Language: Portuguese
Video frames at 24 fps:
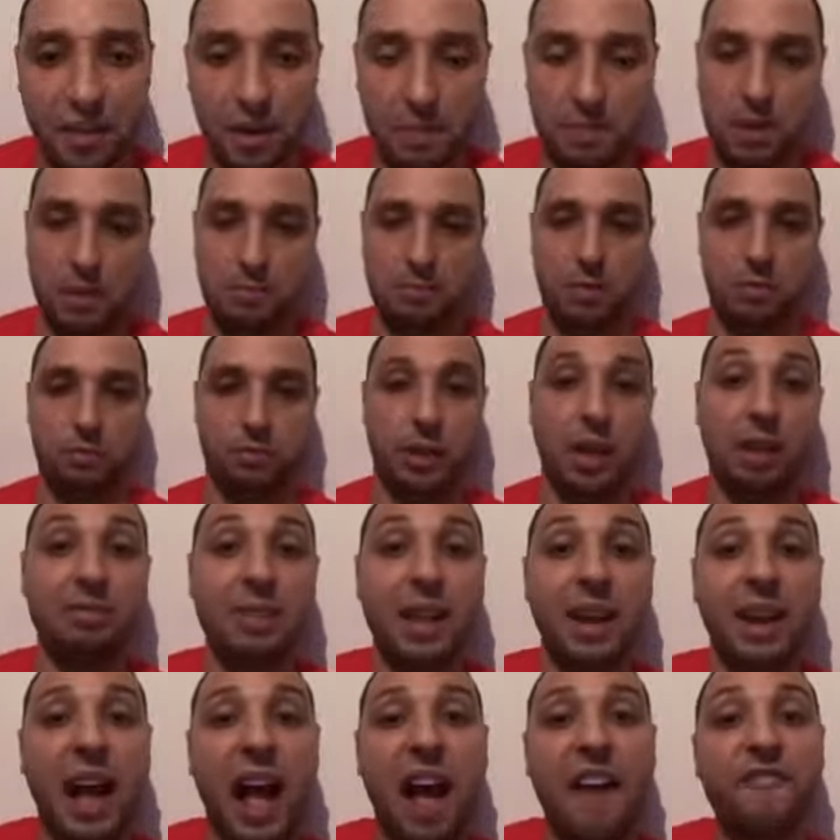meu irmão, dentro da
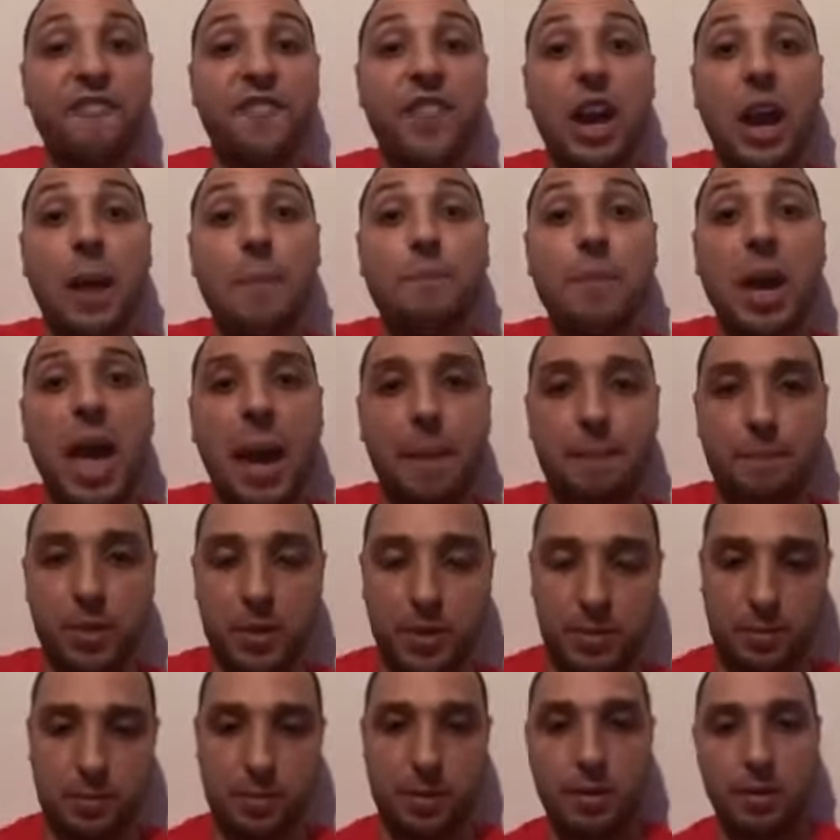garrafa para lá,
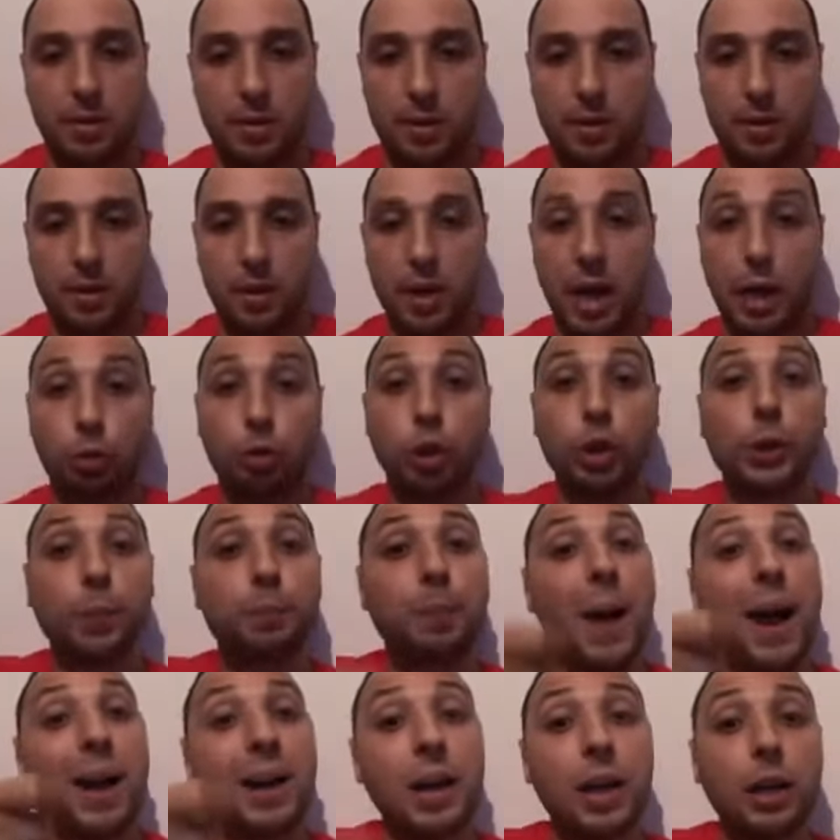bebe. Ah, tô te
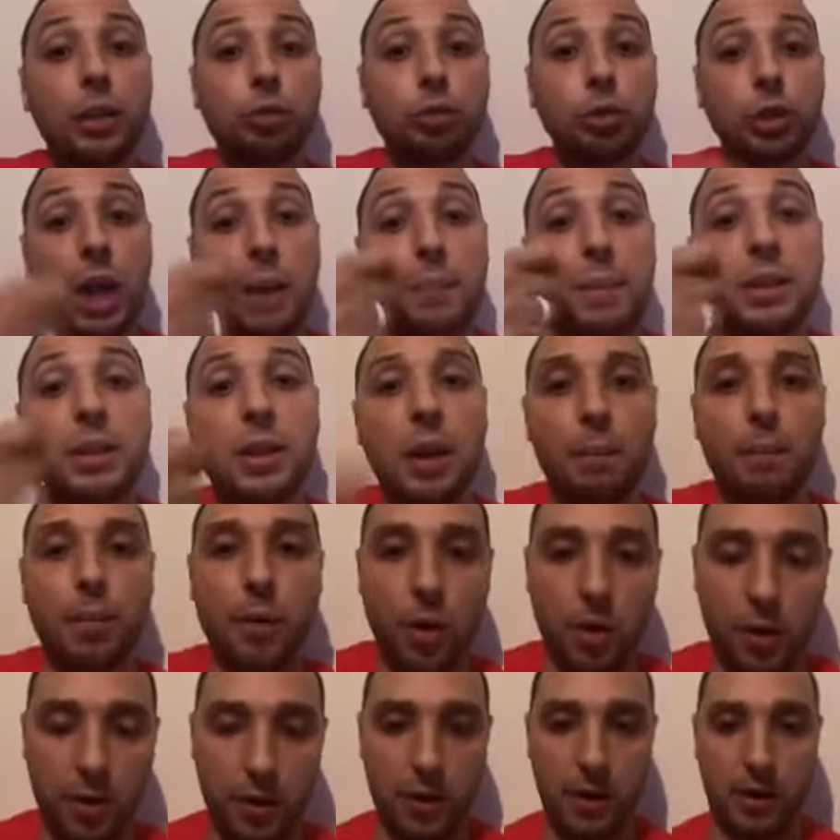pagando, tu quer meter
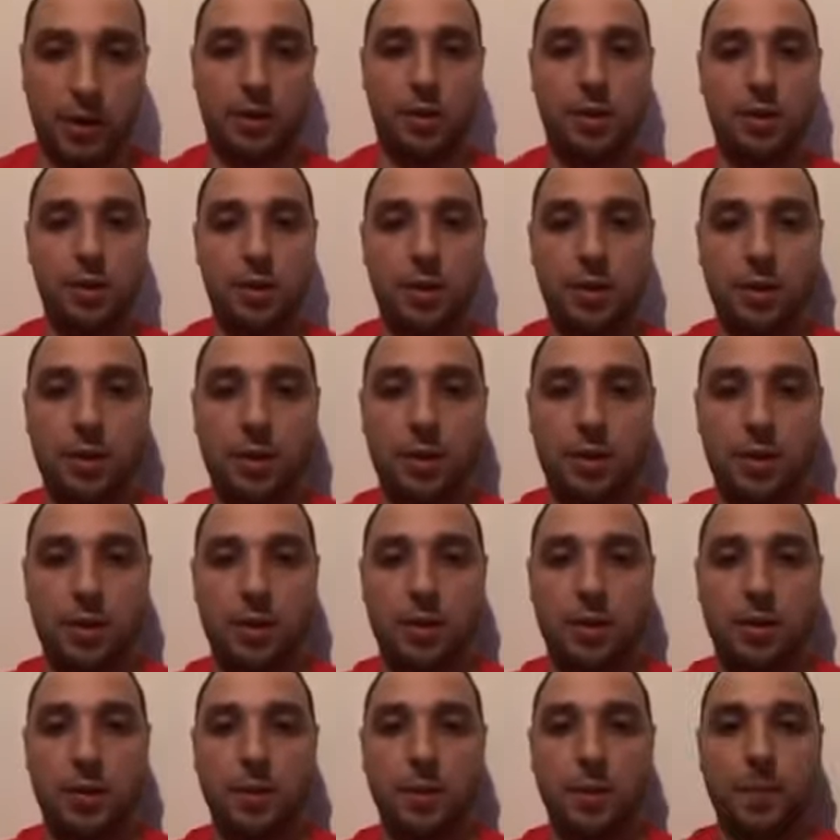bronca?
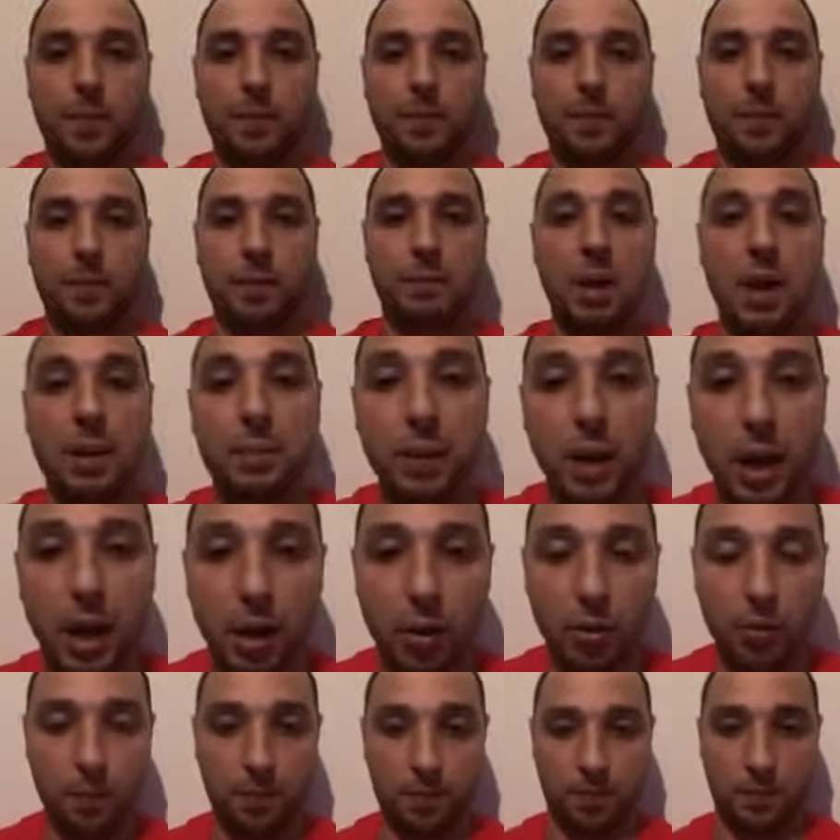Meu
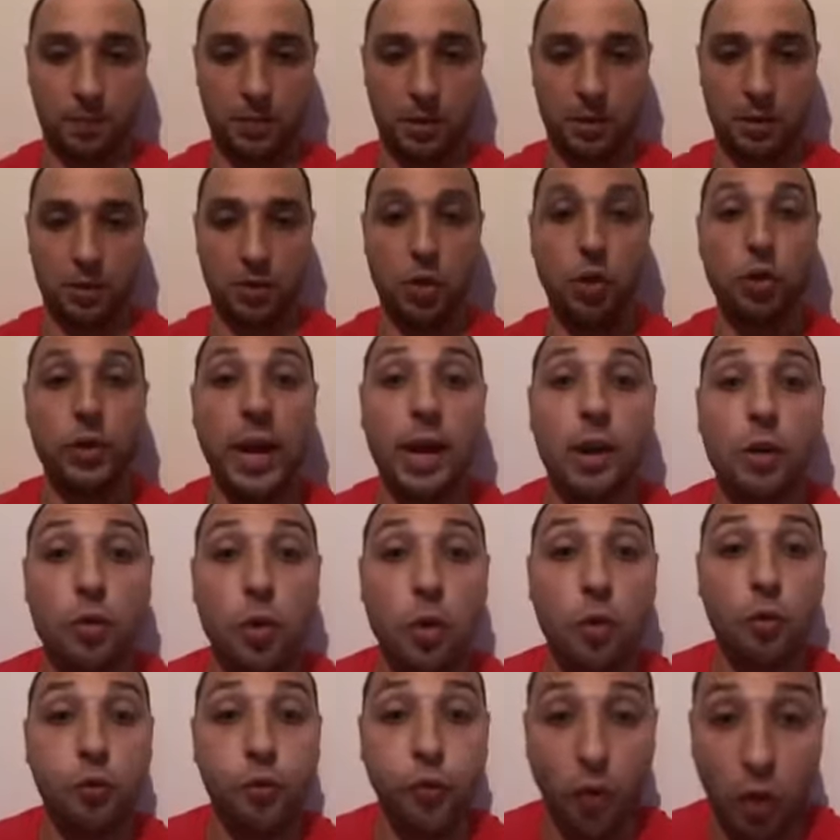irmão, se eu quero
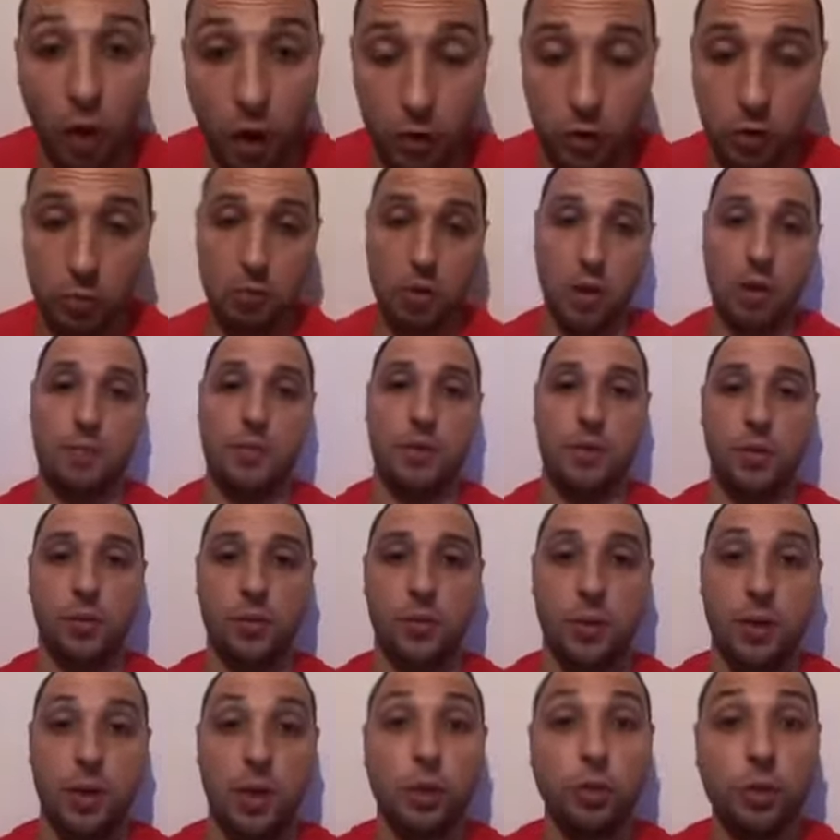conforto, meu amigo,
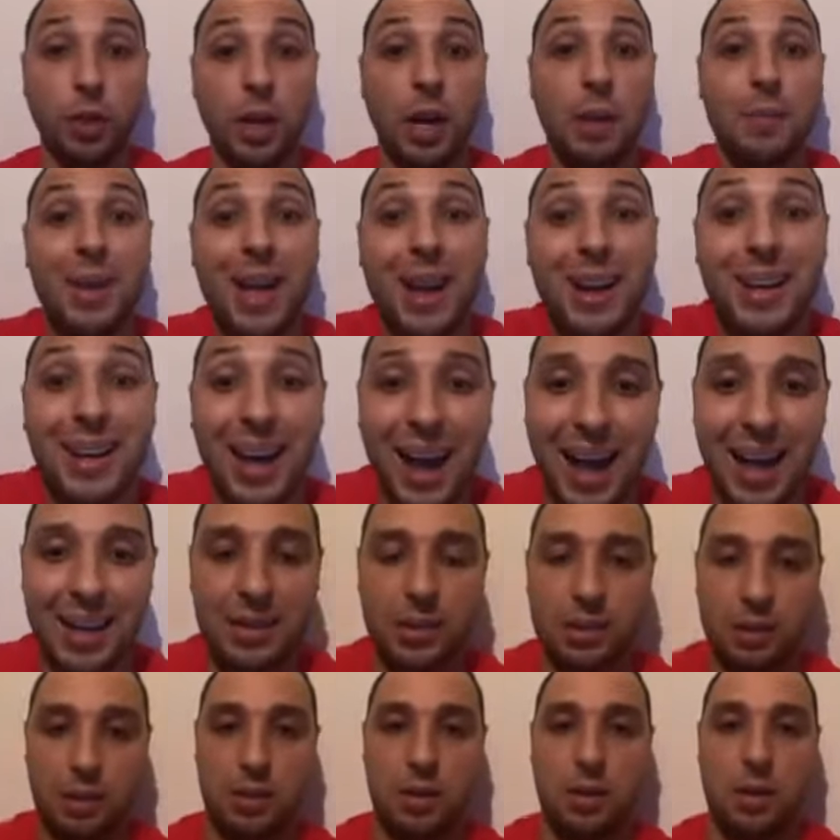eu tenho na minha
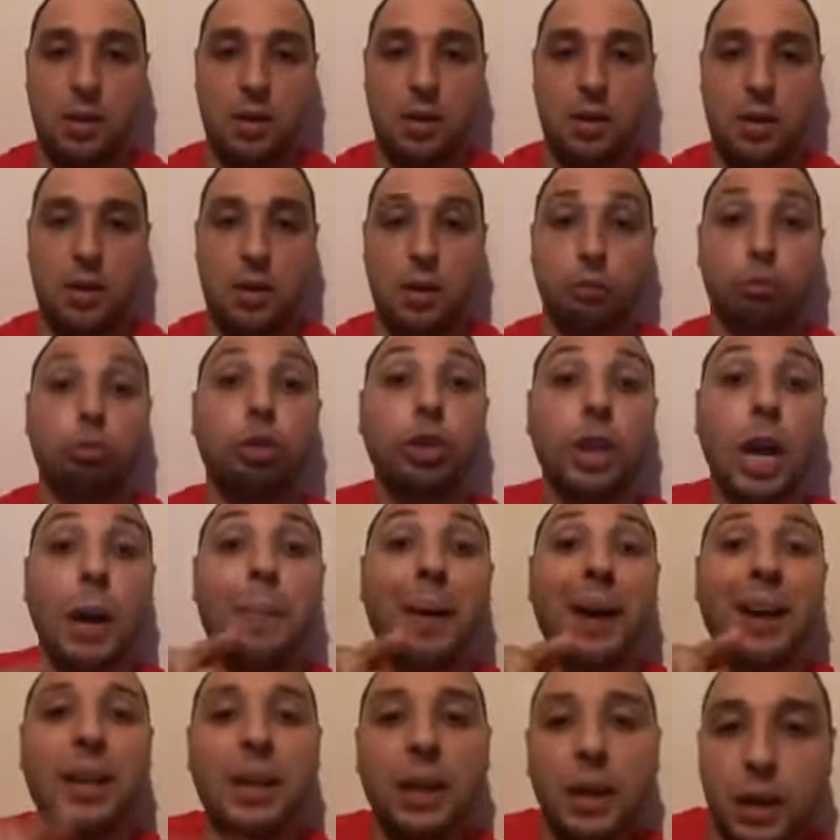casa. Tô
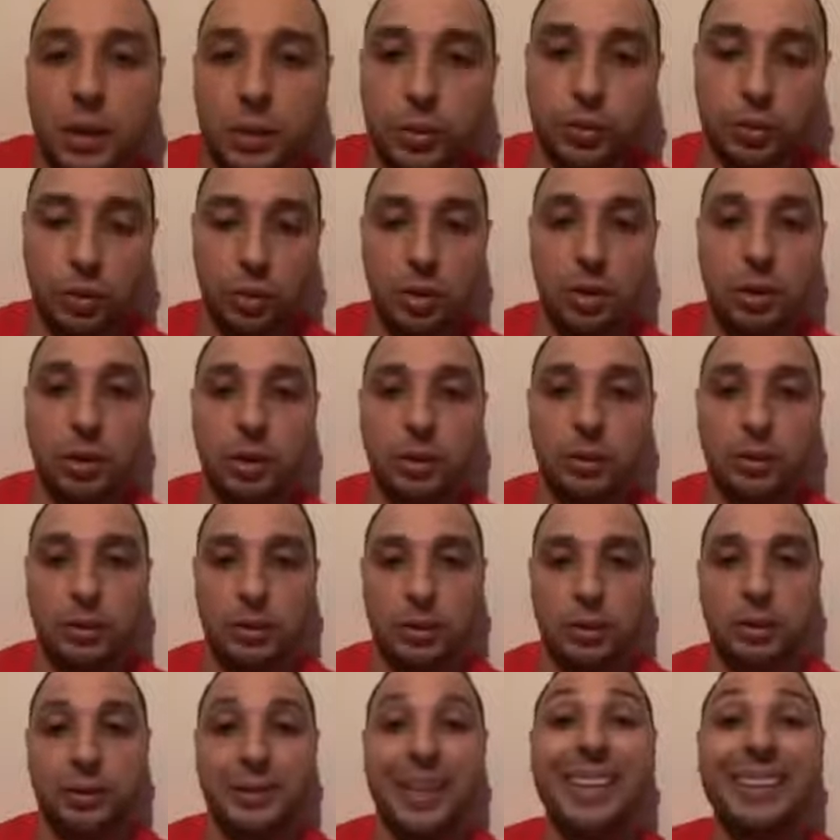trabalhando.
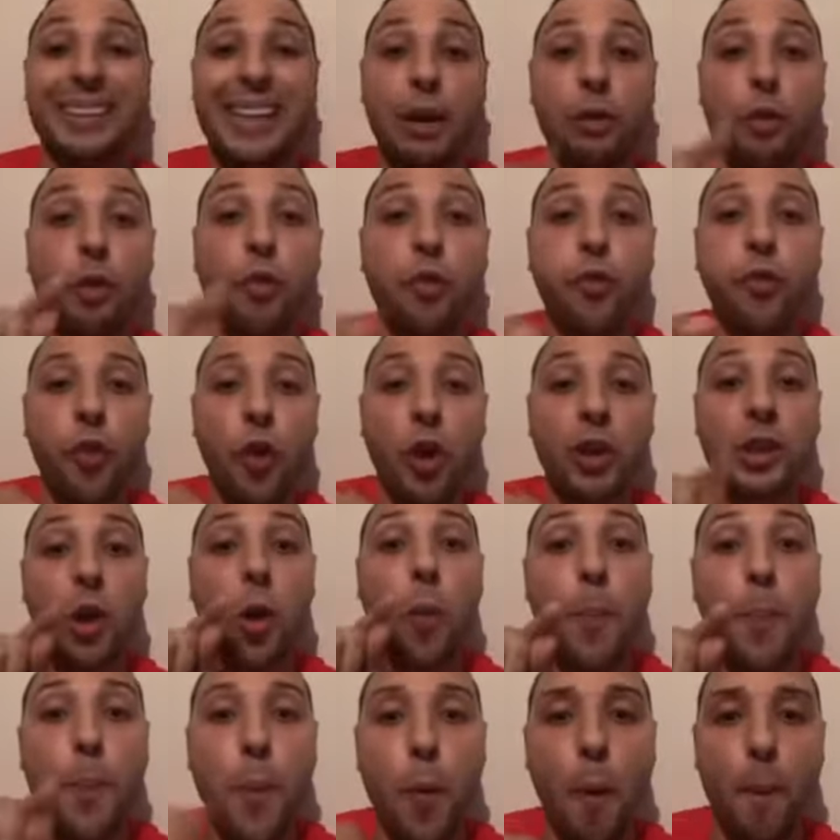Quem quer conforto é o
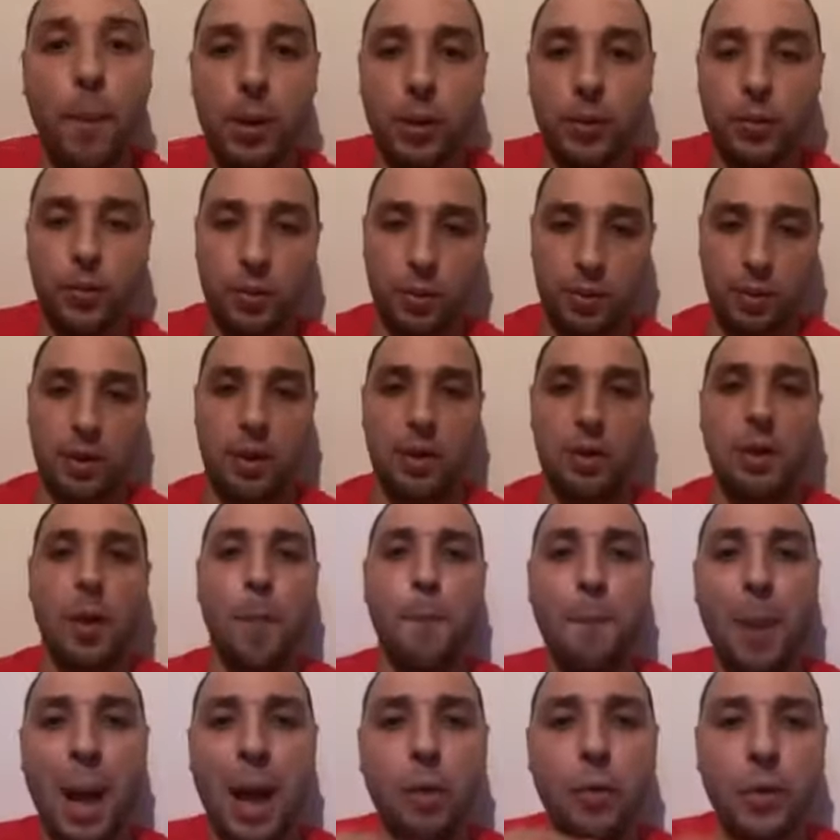público, que
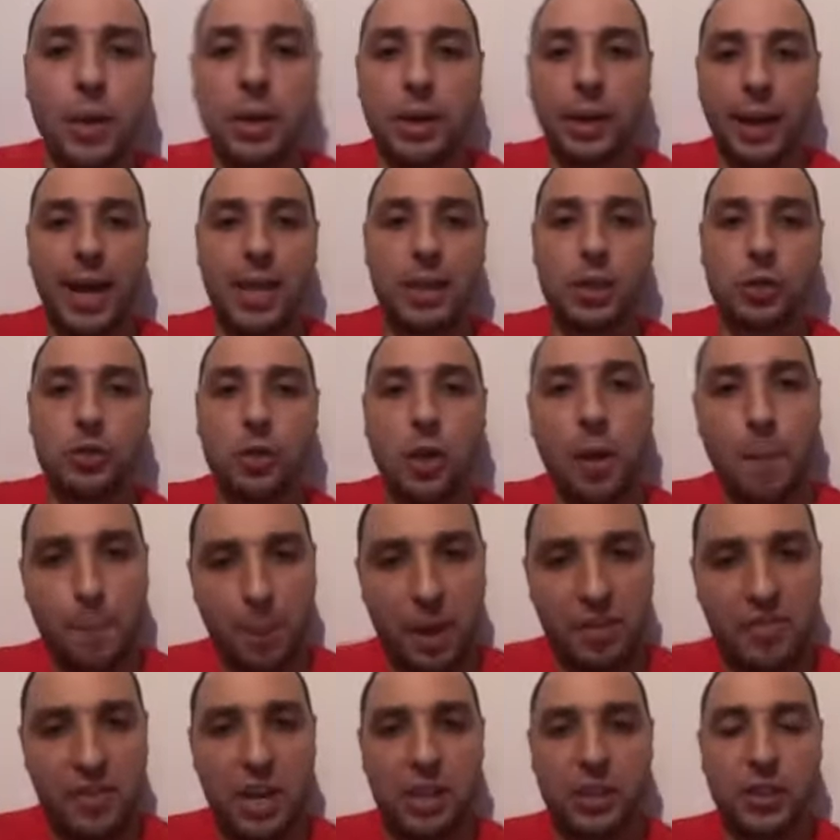paga o ingresso para
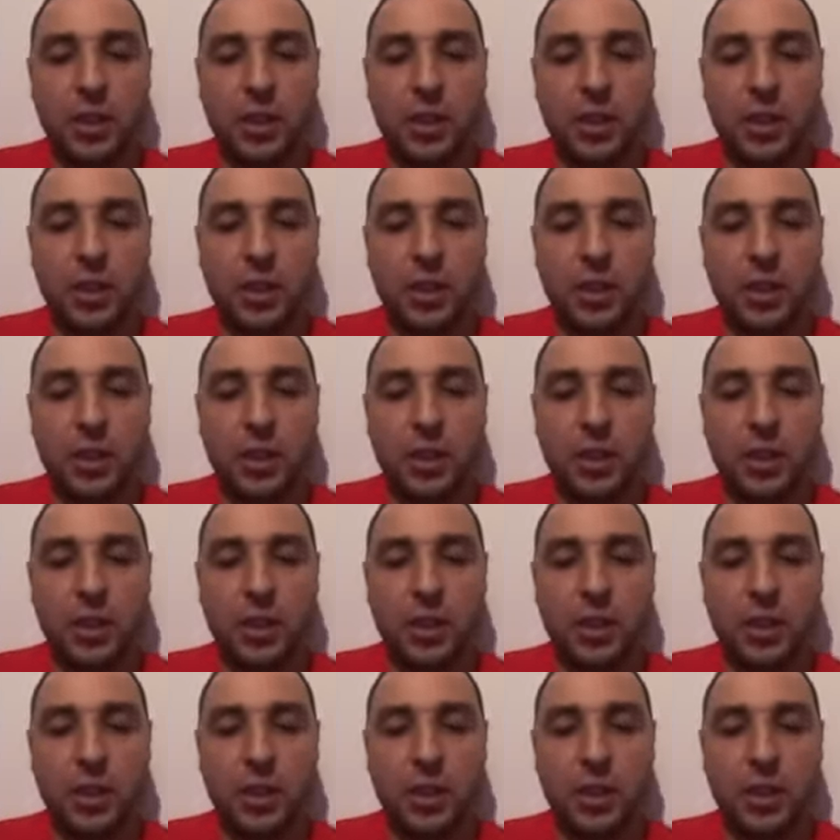ver a